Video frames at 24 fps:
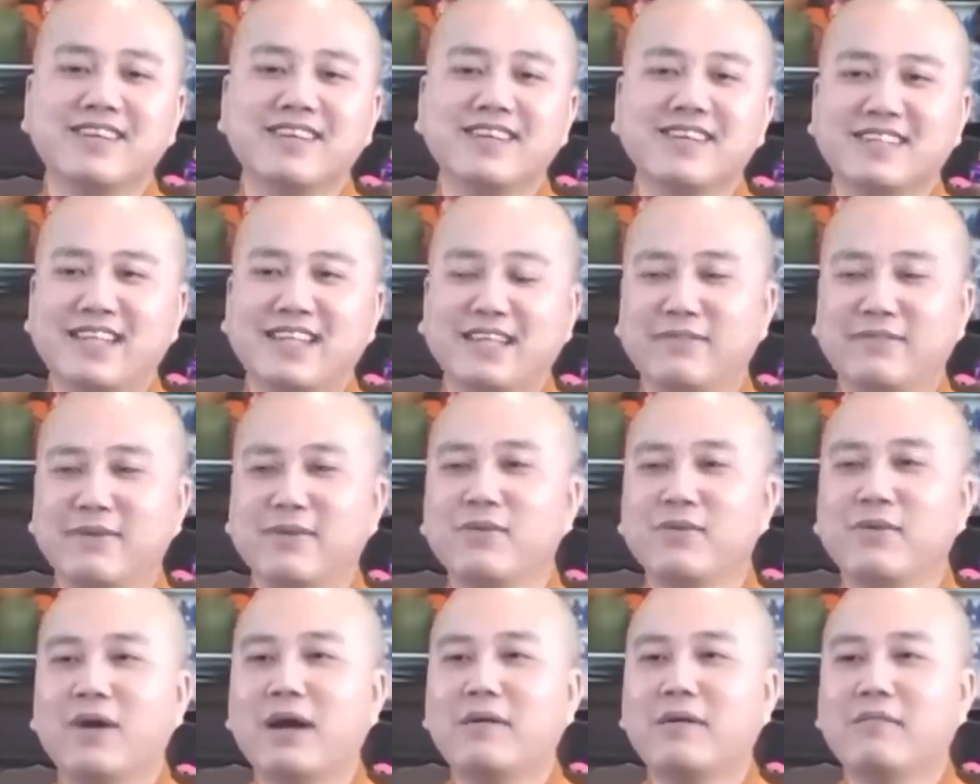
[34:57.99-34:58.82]
thì Pháp
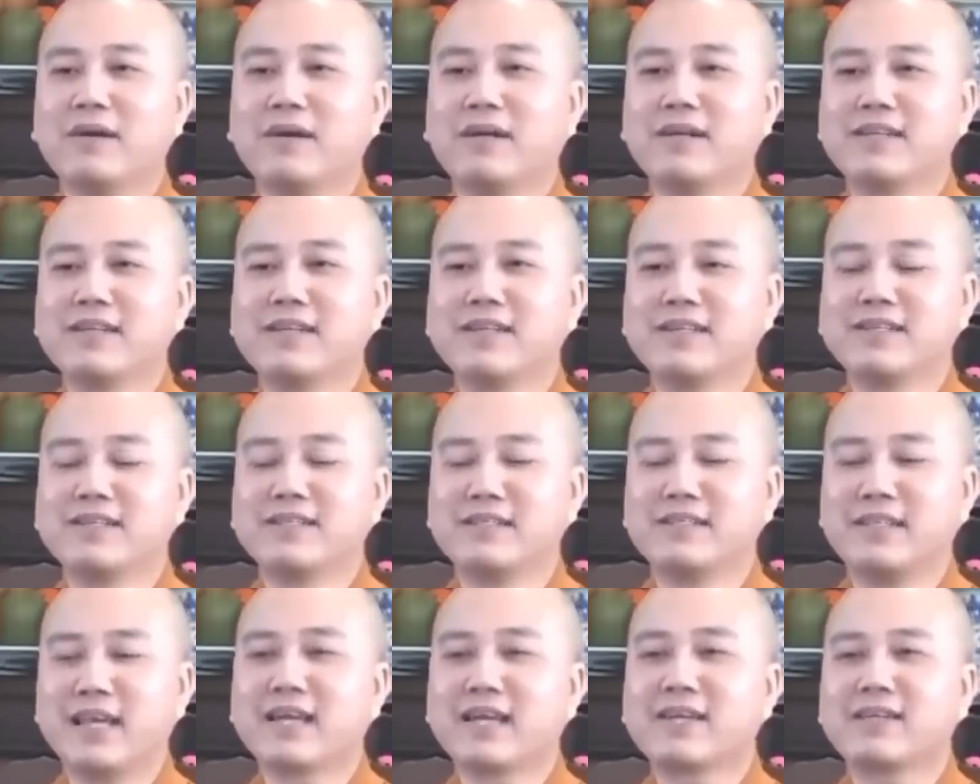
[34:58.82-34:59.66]
Hòa mới
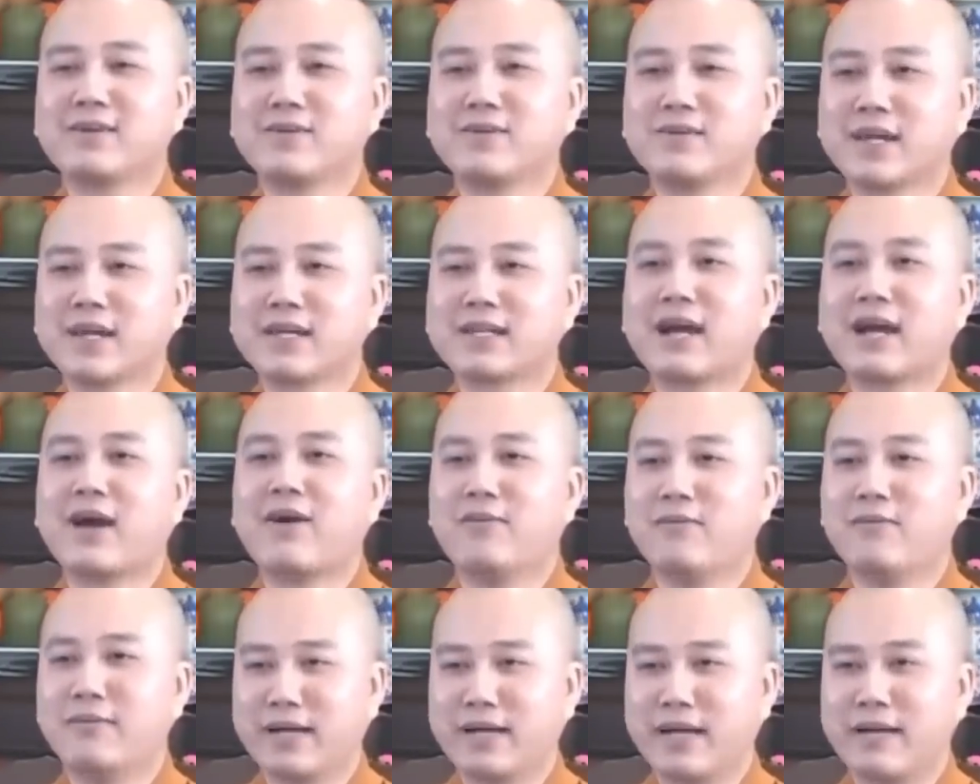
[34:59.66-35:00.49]
nhắc chú cái câu
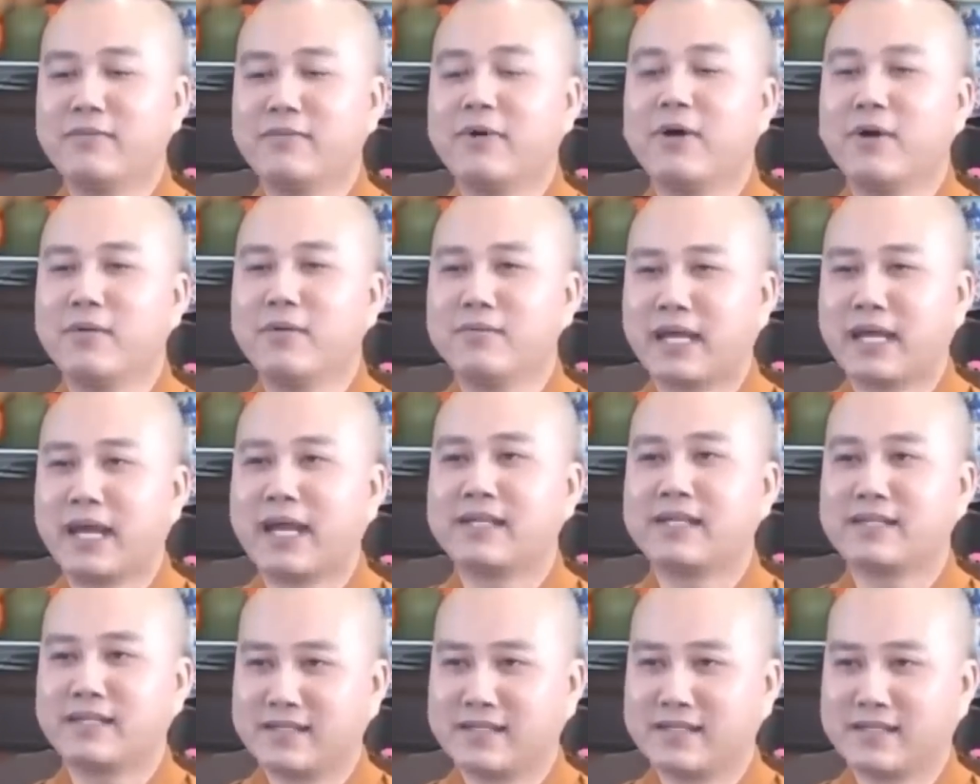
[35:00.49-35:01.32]
mà đêm hôm ngày
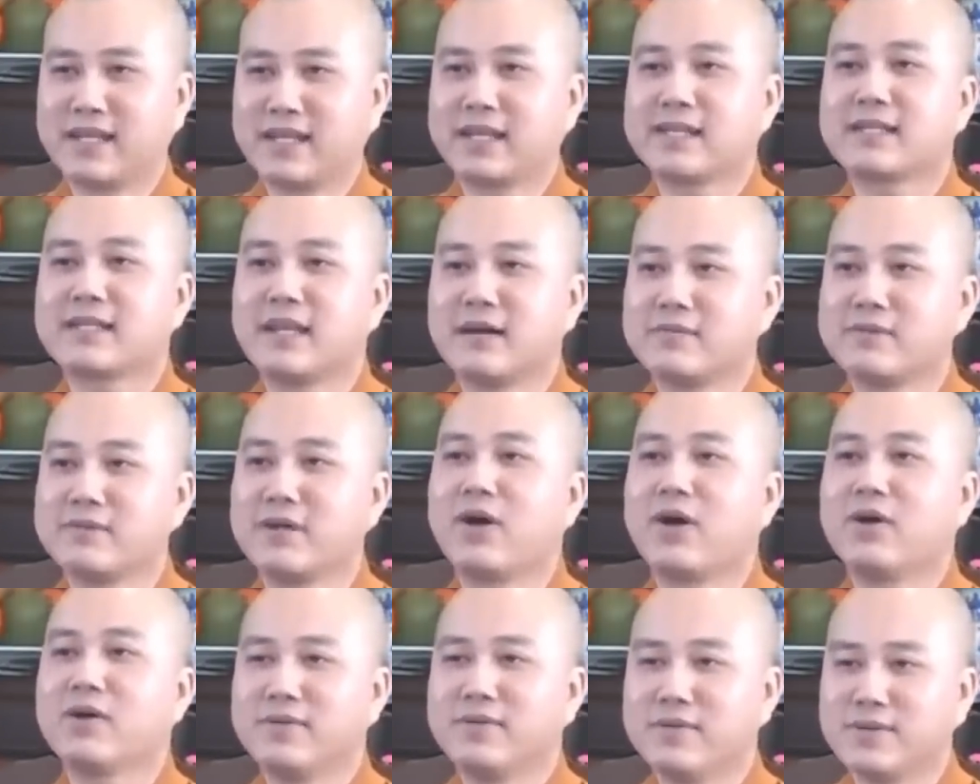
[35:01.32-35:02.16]
Trần Thái Tông
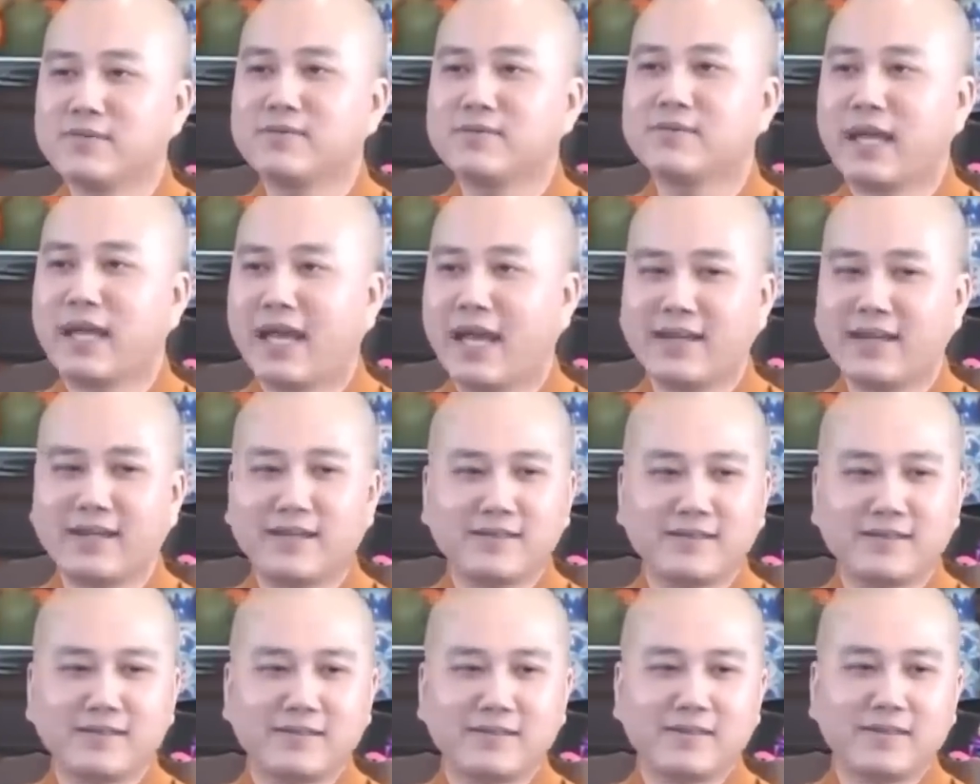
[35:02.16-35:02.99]
nói với chúng ta đó
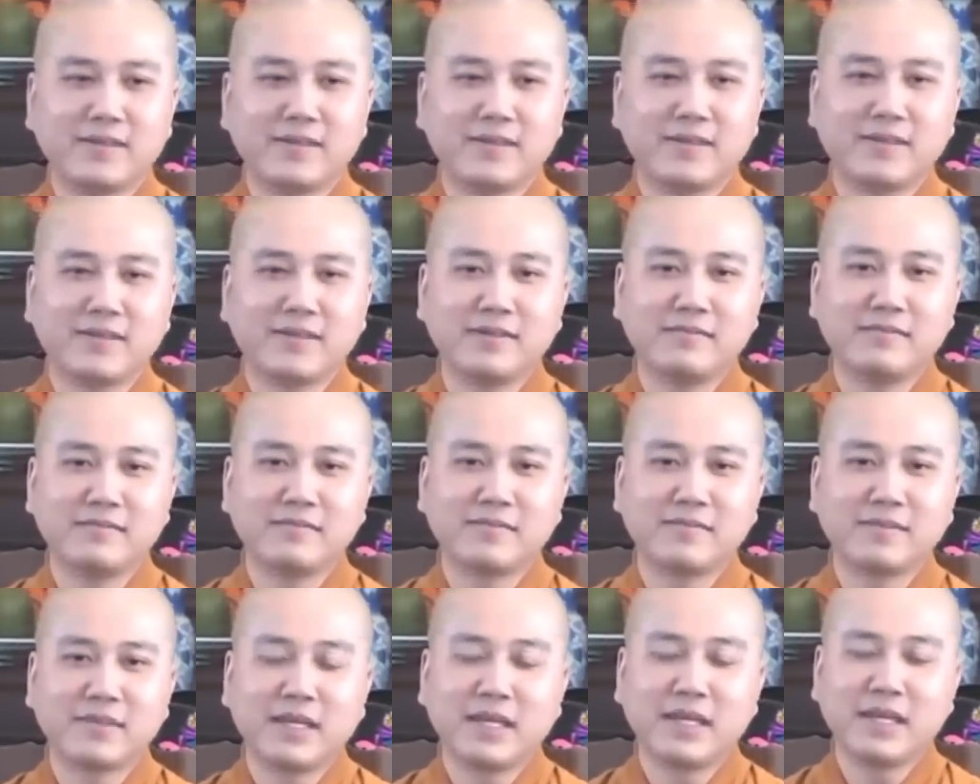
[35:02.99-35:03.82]

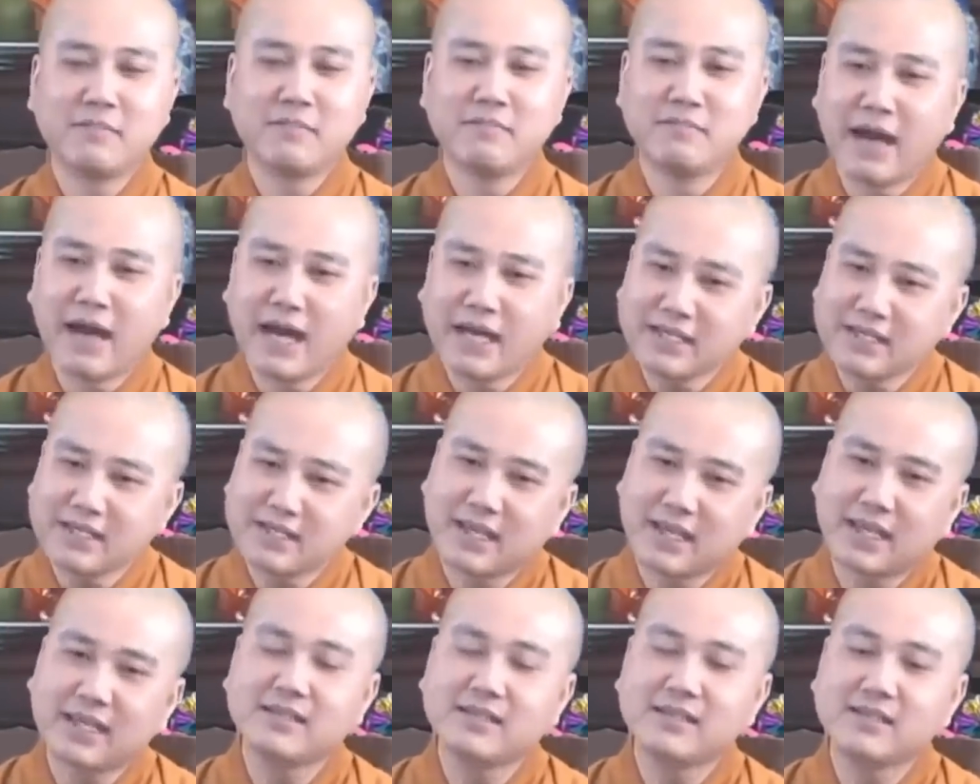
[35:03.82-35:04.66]
Mái
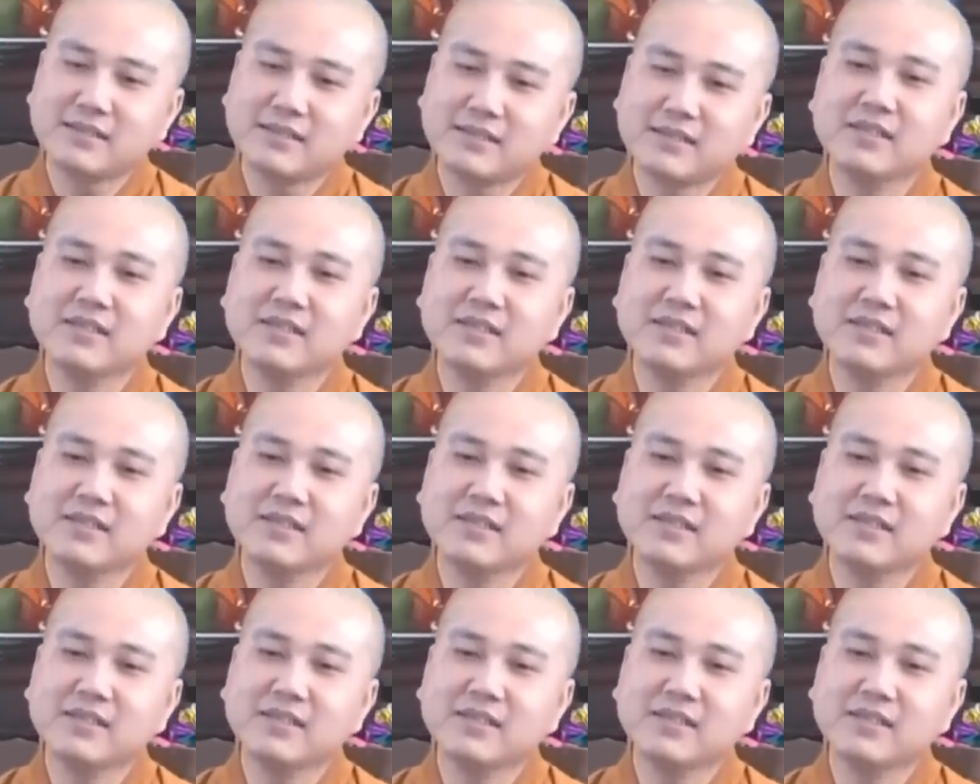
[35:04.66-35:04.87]
xanh chưa